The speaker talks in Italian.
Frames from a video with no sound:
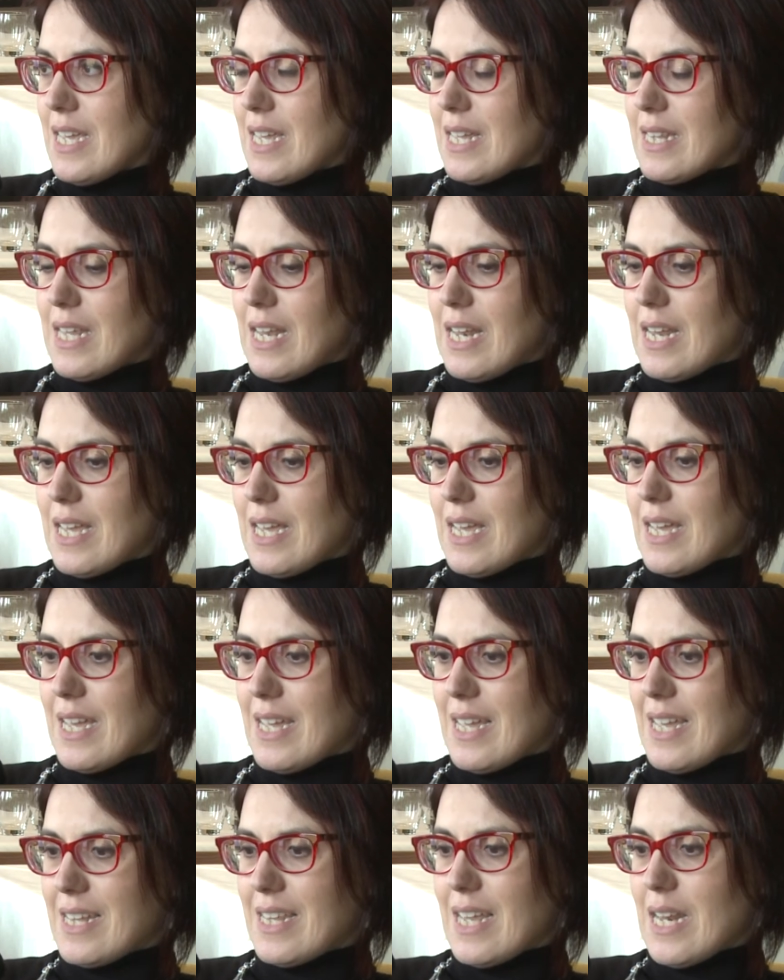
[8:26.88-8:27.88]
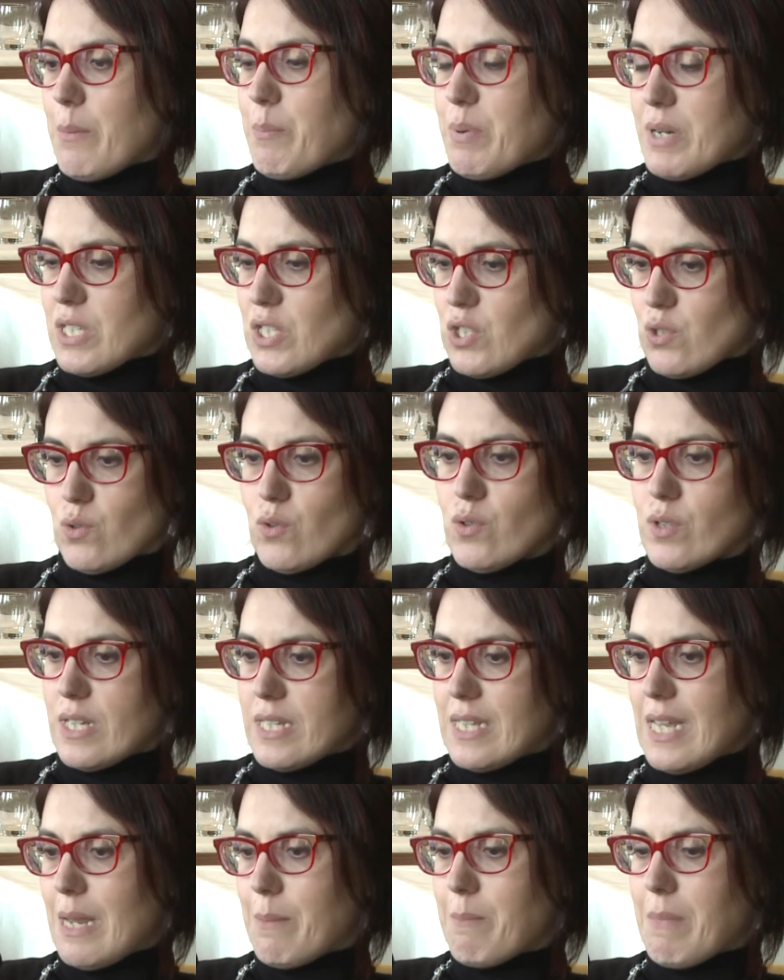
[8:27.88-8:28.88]
delle, delle persone,
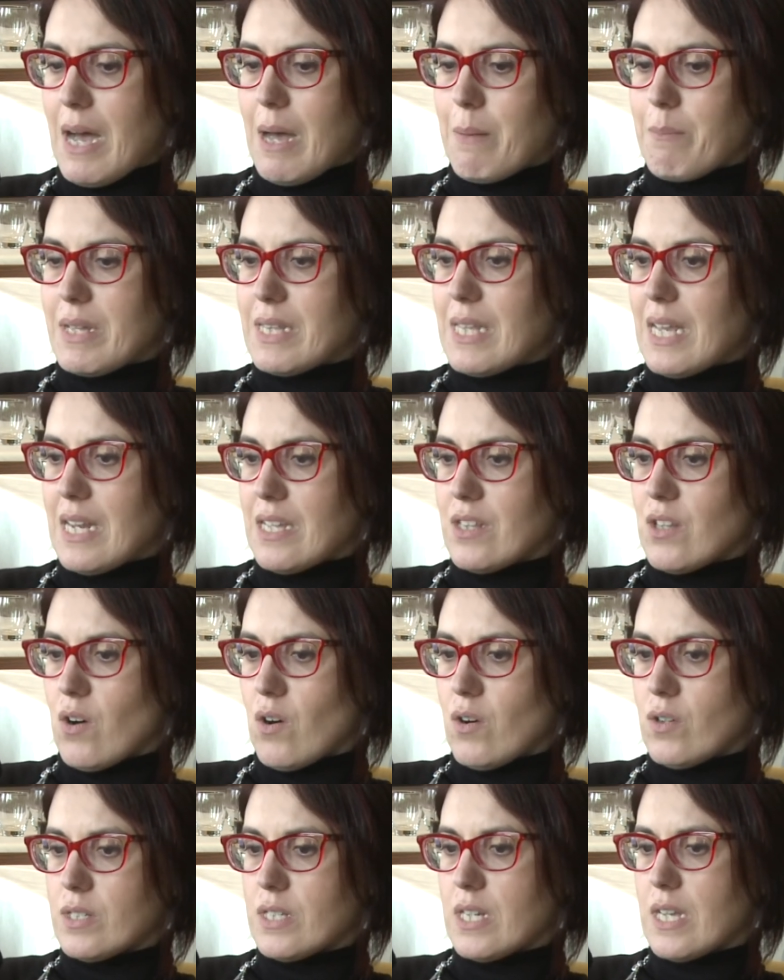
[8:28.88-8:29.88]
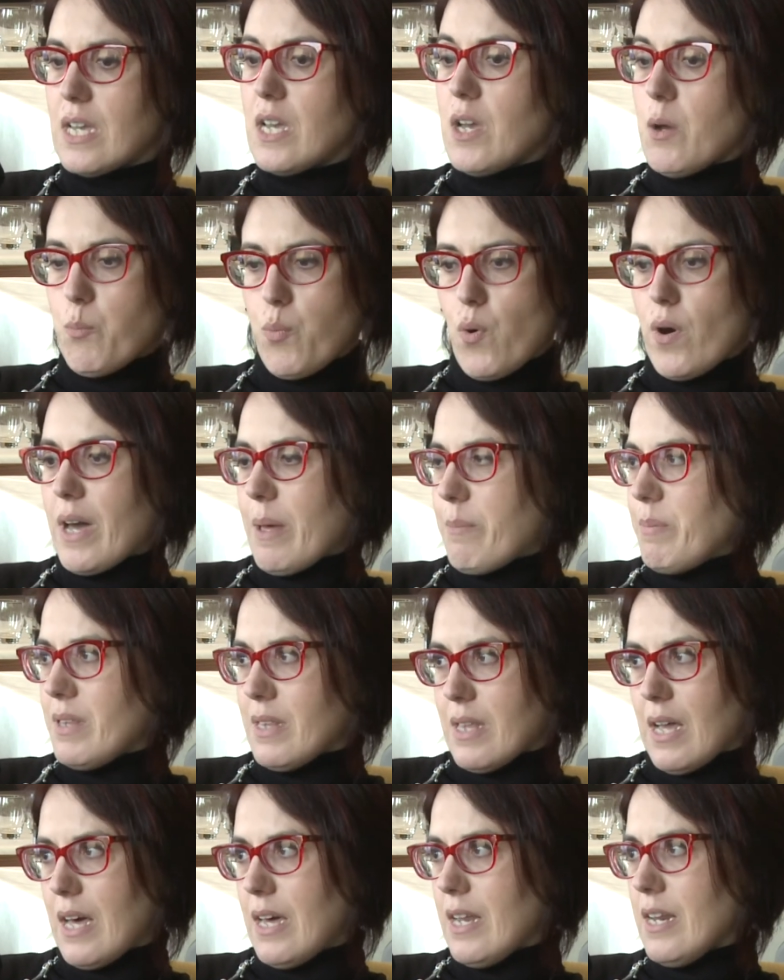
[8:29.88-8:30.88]
delle mamme, delle donne. Può
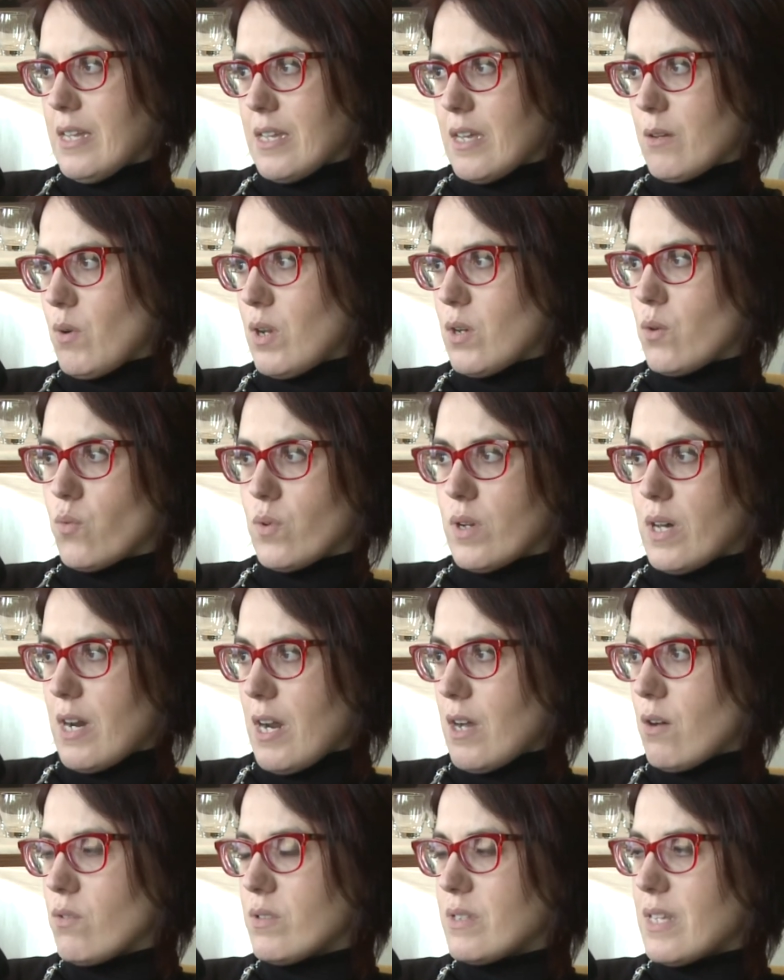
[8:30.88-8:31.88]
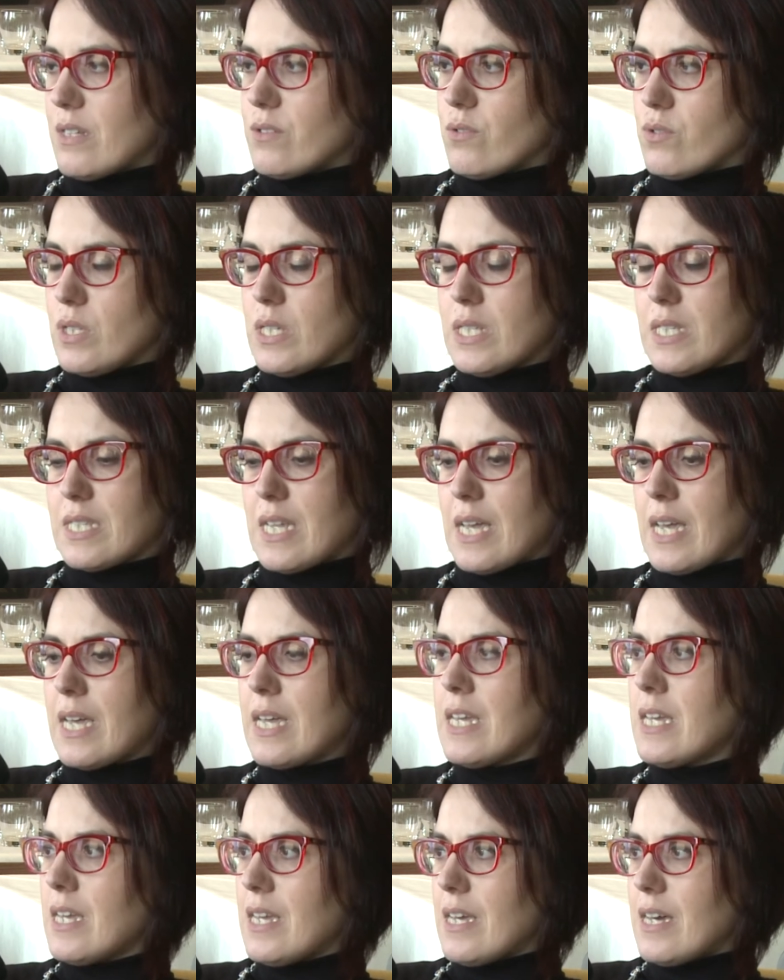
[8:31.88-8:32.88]
capitare che qualcuna raccontando di
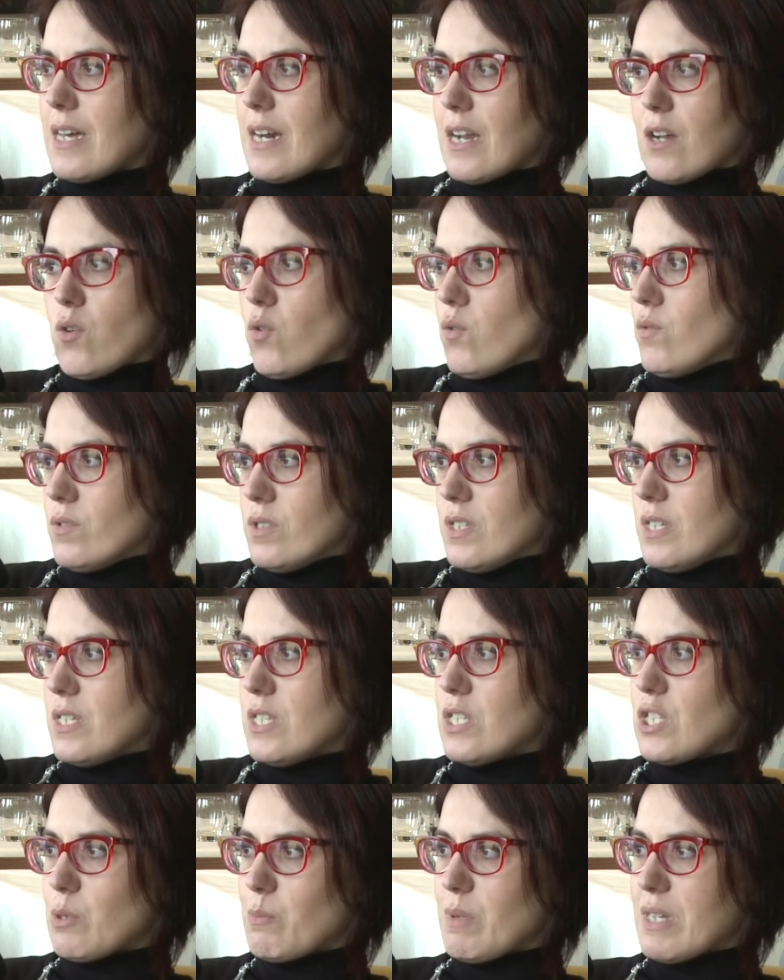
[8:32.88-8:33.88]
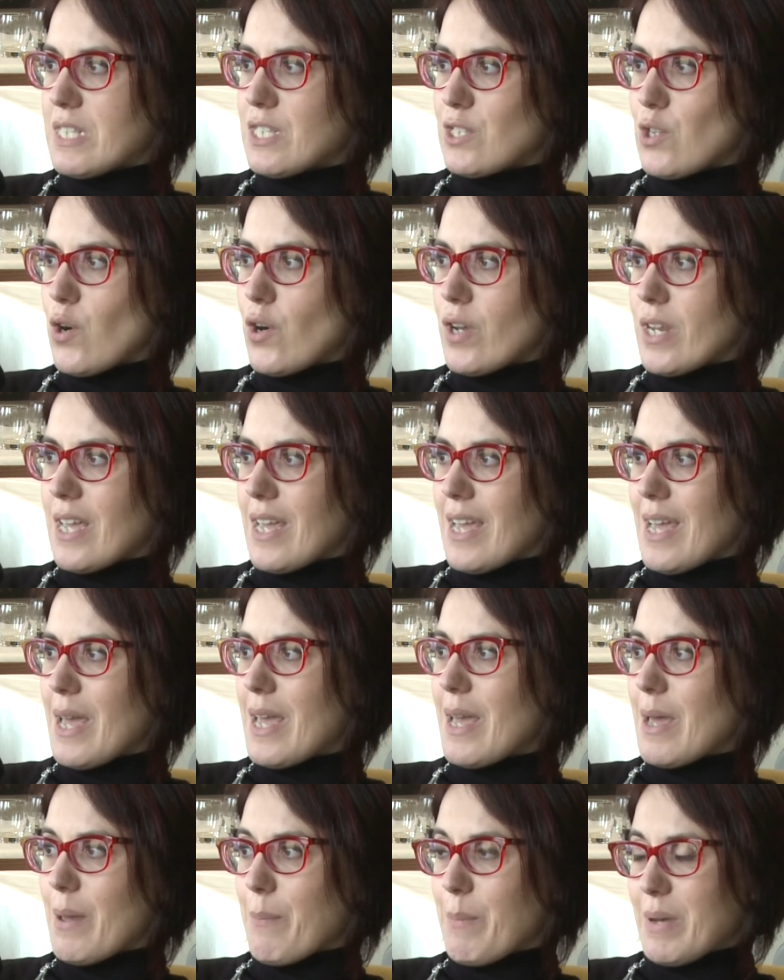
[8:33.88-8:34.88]
sé racconti insomma,
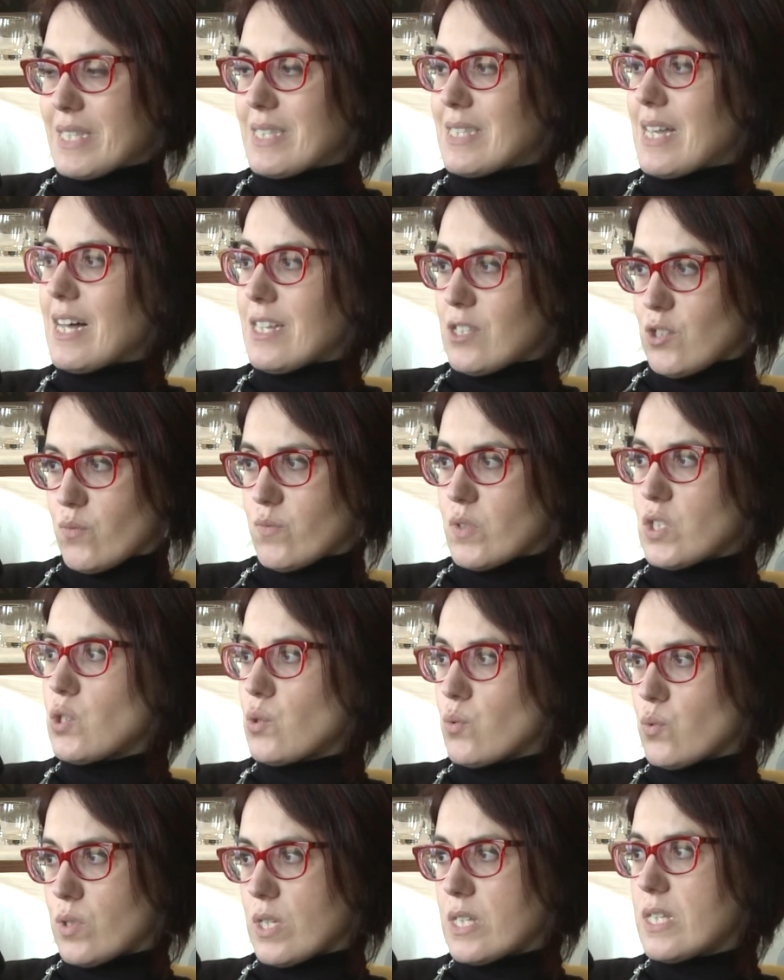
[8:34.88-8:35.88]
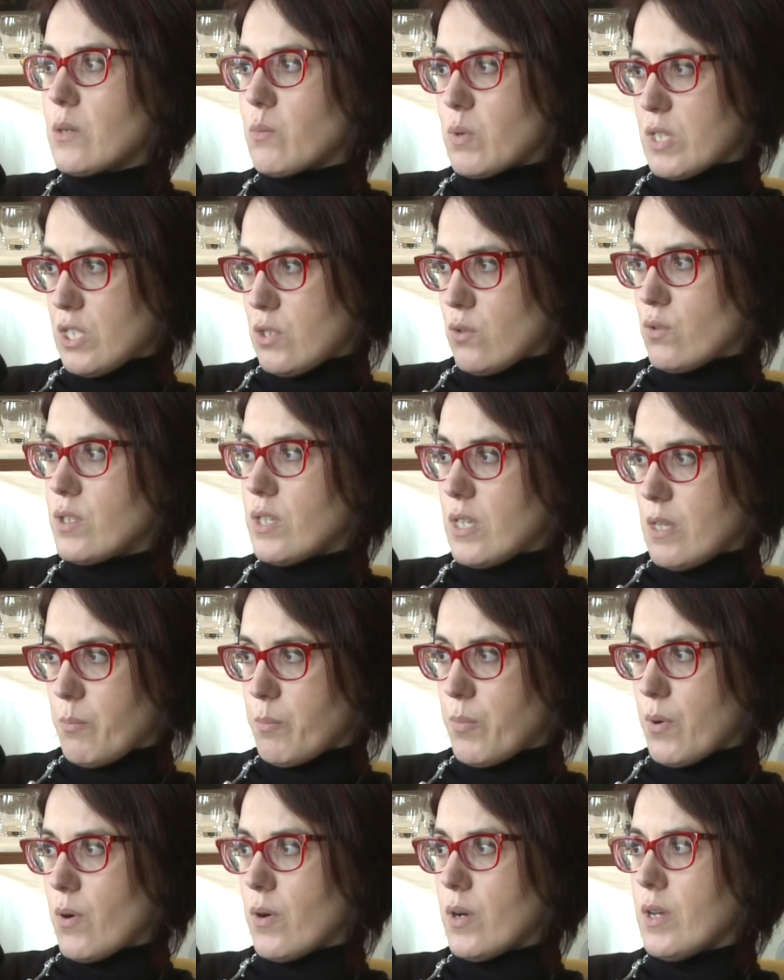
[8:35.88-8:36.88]
storie passate o vissute di questo
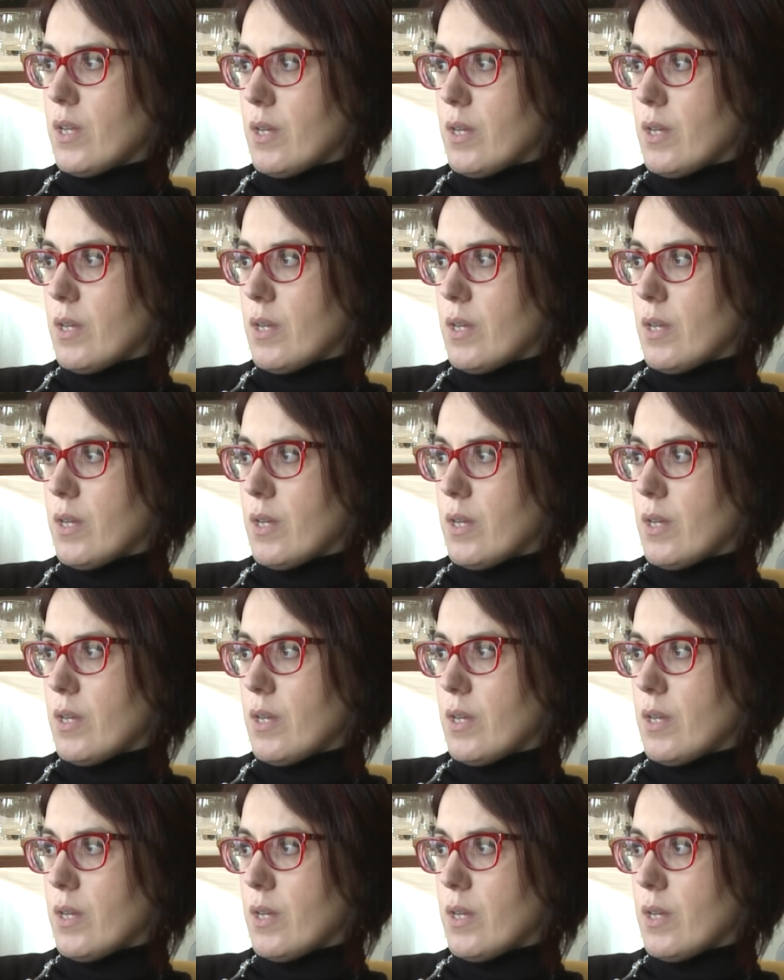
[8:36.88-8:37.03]
tipo.